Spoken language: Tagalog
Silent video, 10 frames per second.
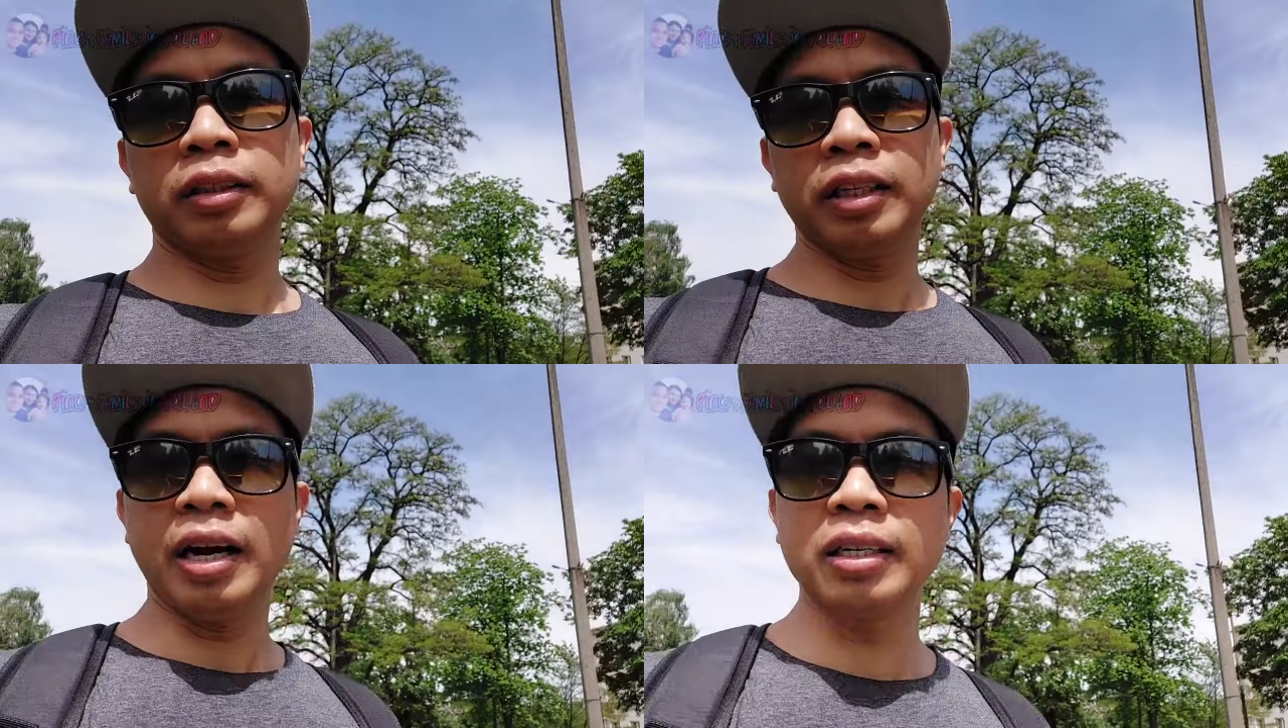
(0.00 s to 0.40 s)

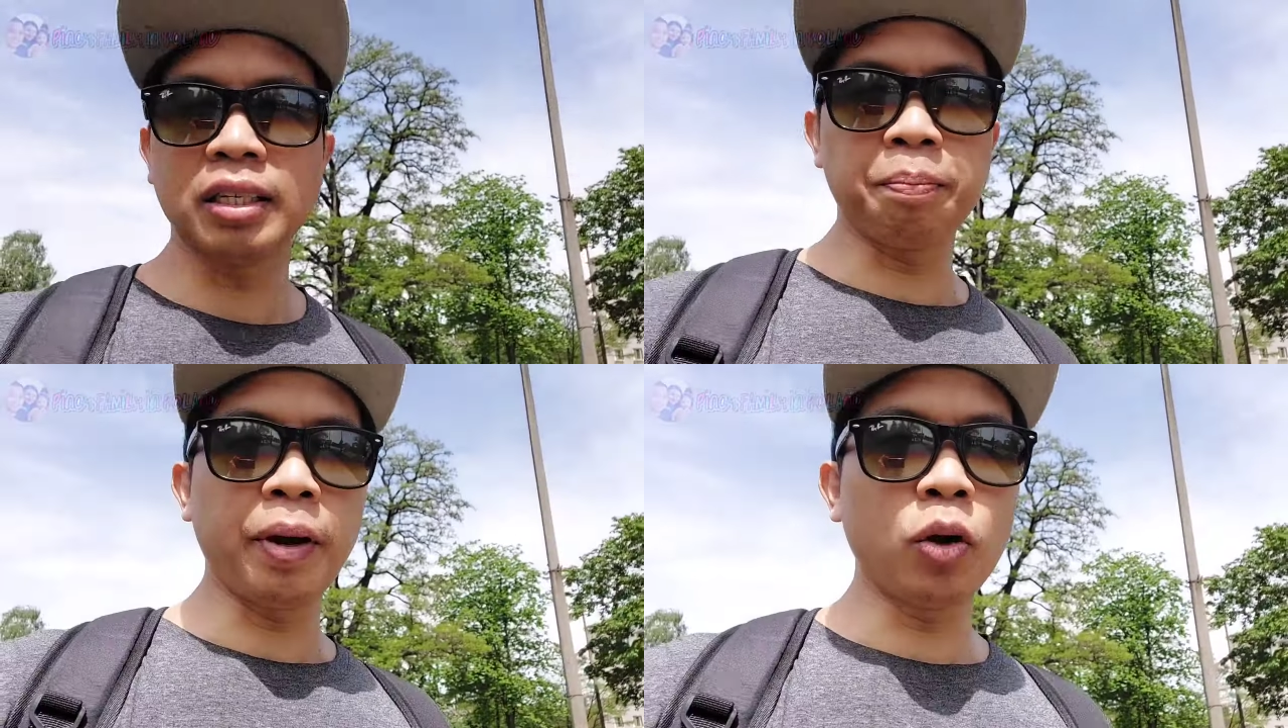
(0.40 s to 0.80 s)

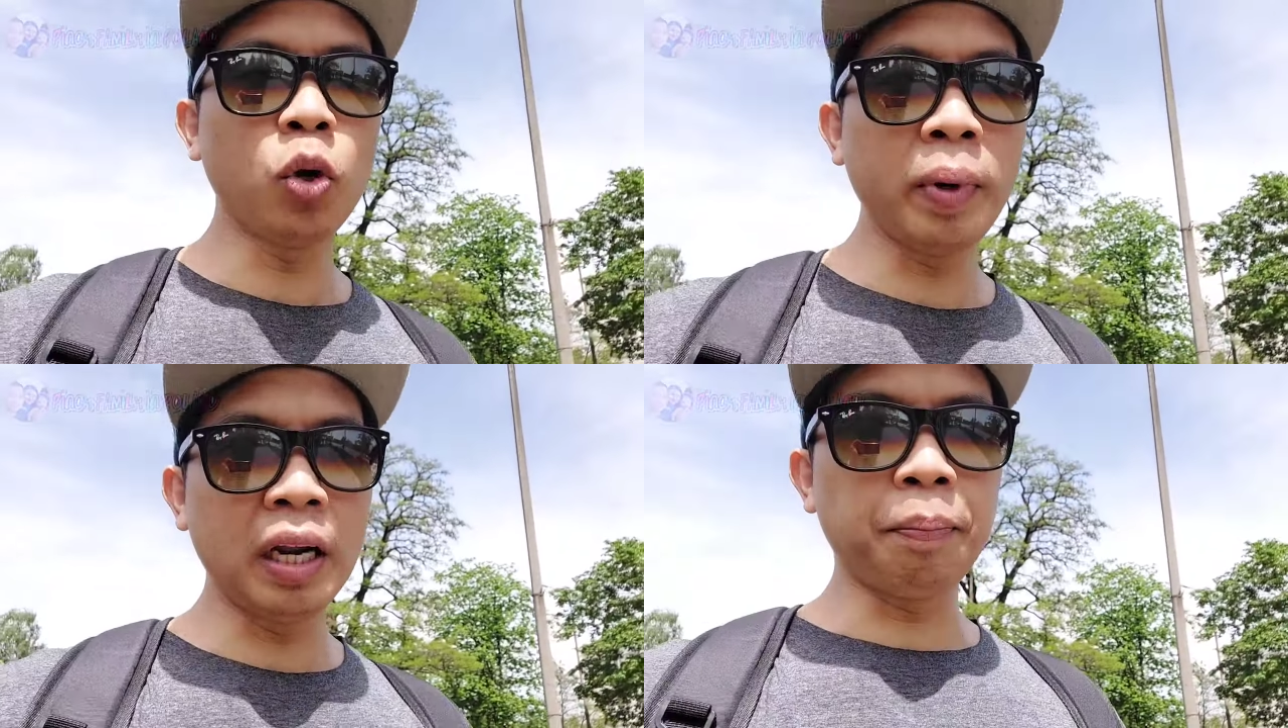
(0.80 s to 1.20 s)
TRC pero
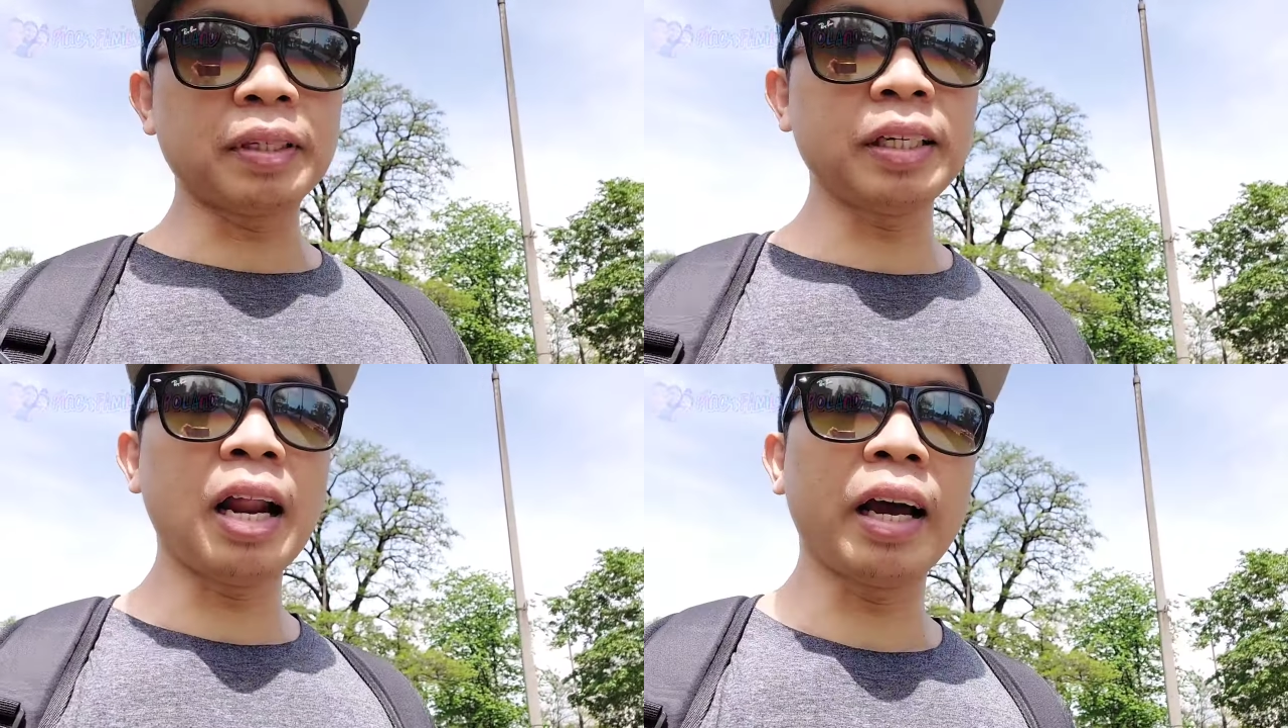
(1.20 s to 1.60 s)

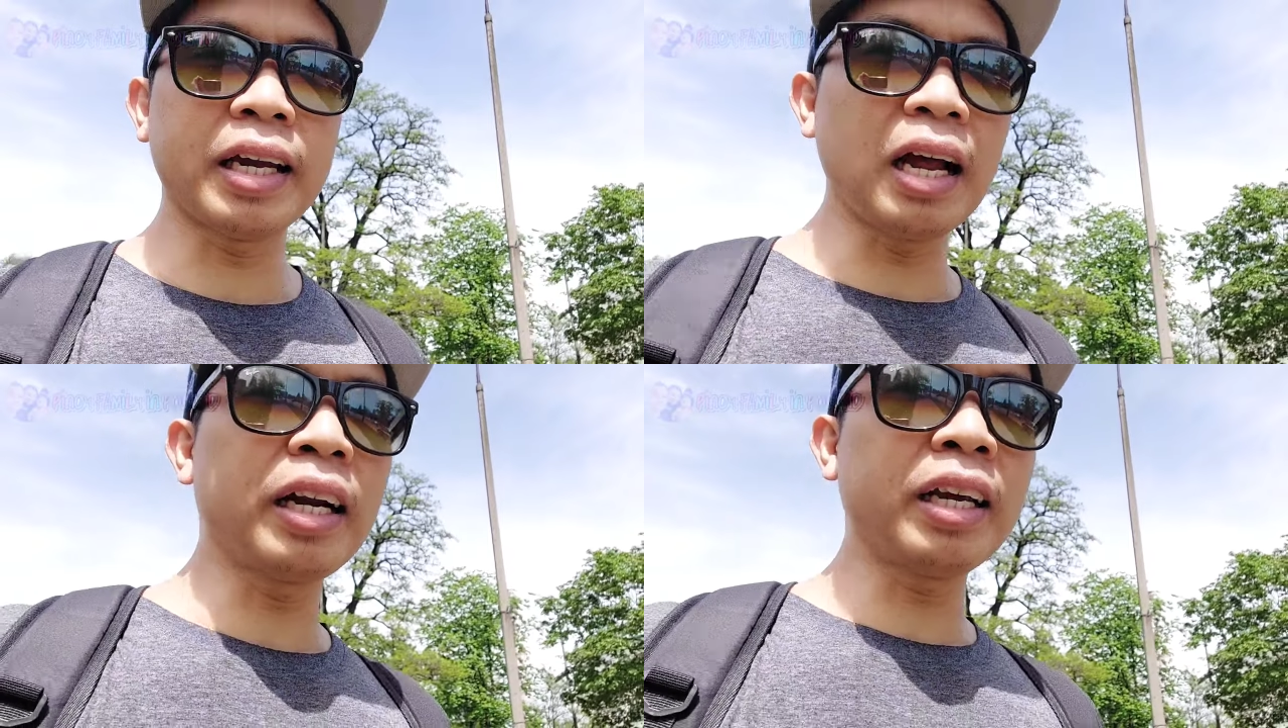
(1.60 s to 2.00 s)
lumilipat sila
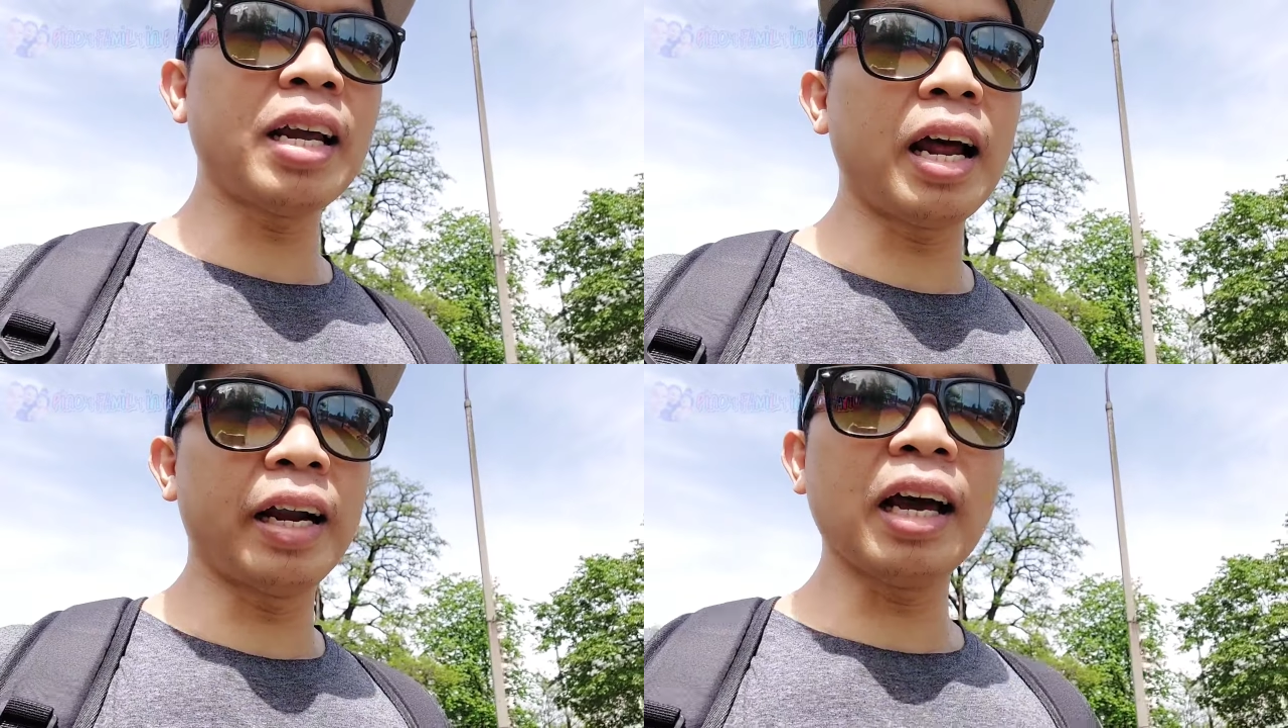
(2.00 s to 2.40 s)
kaya ang nangyari